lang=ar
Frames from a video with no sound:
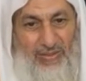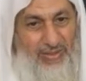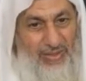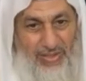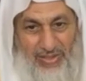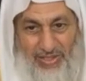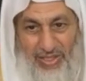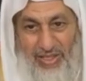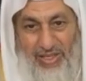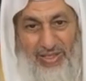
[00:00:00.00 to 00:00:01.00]
والله
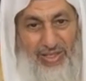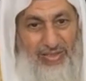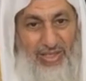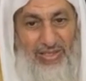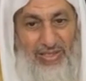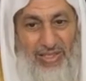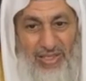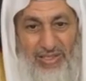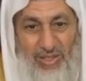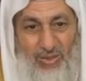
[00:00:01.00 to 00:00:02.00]
صدق القحطاني
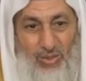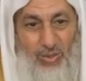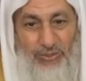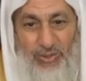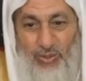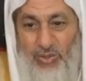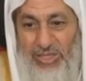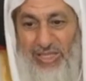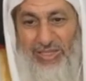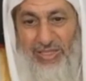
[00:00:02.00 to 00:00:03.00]
الذي يقول في
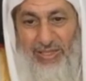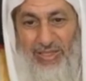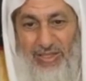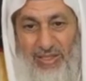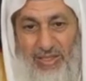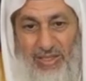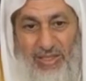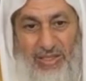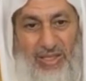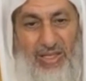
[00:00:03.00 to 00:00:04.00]
نونيته
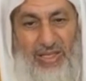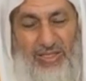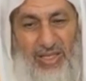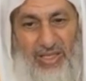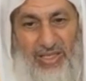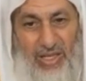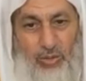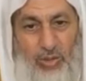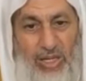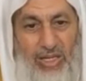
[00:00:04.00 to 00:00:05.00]
يا أشاعرة
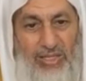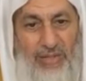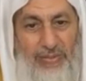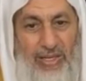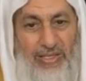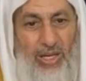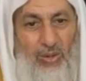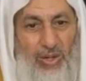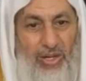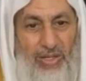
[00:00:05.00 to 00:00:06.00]
يا أسافلة
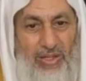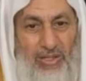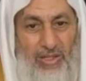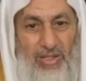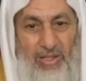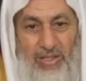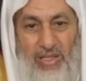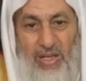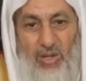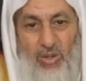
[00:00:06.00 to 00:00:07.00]
الورى
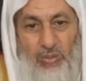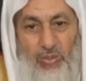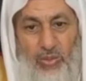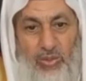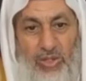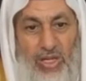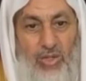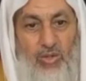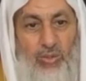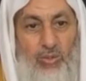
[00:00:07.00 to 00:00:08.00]
يا عمي
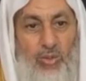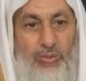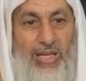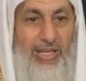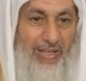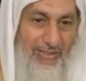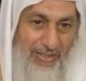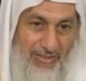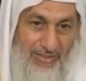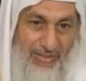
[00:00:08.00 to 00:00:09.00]
يا صم بلا
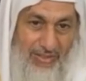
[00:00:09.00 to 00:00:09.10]
أذان